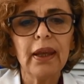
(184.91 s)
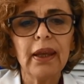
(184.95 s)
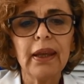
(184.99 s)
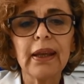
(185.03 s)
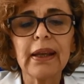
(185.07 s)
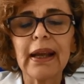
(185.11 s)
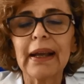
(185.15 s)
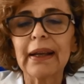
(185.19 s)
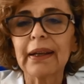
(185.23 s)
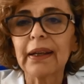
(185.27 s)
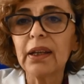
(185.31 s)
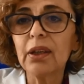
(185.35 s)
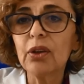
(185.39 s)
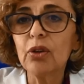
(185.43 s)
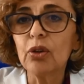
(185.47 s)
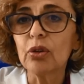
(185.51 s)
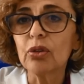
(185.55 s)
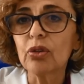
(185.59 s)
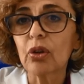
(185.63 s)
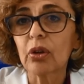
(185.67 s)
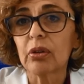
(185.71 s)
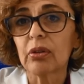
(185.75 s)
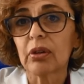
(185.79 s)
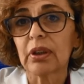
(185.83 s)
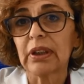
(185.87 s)
en
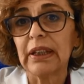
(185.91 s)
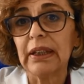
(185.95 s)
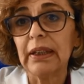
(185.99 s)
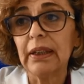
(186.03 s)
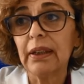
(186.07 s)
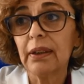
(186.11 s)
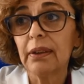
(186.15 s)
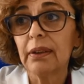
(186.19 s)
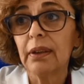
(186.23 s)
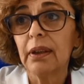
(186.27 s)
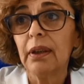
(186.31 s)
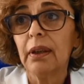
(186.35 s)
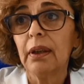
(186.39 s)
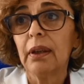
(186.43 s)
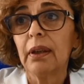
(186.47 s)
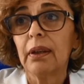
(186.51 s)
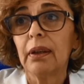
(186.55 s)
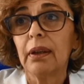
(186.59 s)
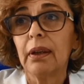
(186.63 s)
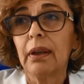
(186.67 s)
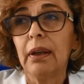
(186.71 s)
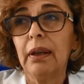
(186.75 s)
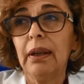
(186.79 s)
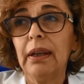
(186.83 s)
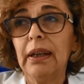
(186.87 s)
aquellos que
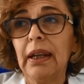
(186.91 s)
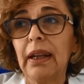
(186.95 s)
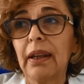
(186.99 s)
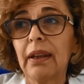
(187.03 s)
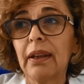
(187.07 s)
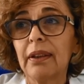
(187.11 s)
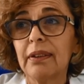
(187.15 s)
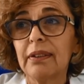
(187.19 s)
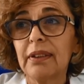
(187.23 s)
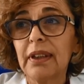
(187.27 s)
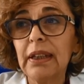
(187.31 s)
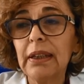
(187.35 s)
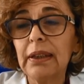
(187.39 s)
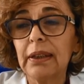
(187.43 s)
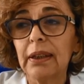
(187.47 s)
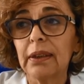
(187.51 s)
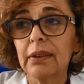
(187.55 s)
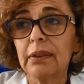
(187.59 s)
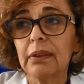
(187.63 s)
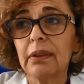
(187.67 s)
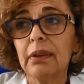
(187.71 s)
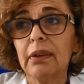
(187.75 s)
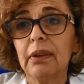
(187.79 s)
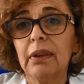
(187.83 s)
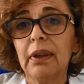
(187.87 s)

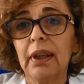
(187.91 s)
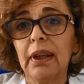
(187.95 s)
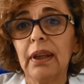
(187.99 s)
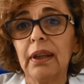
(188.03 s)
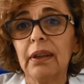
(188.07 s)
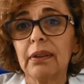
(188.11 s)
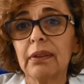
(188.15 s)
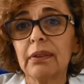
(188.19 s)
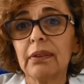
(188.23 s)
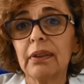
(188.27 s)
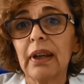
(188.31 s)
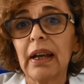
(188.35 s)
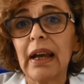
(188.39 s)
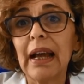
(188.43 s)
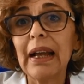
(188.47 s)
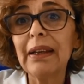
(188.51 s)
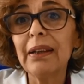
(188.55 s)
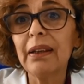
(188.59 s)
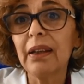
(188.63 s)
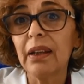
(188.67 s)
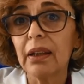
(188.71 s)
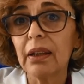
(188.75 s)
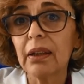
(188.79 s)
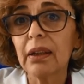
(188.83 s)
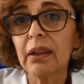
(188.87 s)
necesitan de
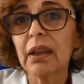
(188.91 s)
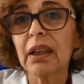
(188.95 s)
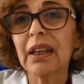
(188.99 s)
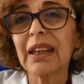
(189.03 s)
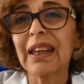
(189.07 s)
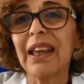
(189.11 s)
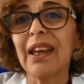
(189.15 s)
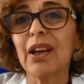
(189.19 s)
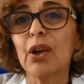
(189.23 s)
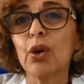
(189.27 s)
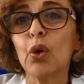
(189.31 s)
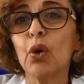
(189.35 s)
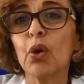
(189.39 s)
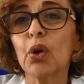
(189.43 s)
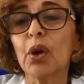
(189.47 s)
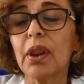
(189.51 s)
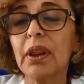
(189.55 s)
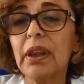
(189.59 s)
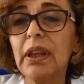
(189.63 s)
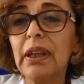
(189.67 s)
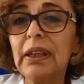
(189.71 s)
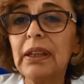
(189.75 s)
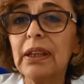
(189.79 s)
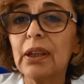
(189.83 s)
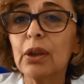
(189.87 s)
alguien que
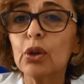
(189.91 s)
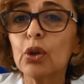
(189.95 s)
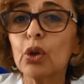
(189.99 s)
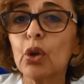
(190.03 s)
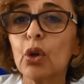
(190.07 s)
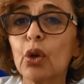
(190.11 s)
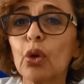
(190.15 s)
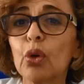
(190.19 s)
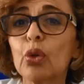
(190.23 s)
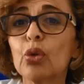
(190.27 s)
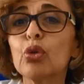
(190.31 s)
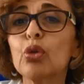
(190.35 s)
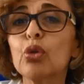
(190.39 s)
coordine todo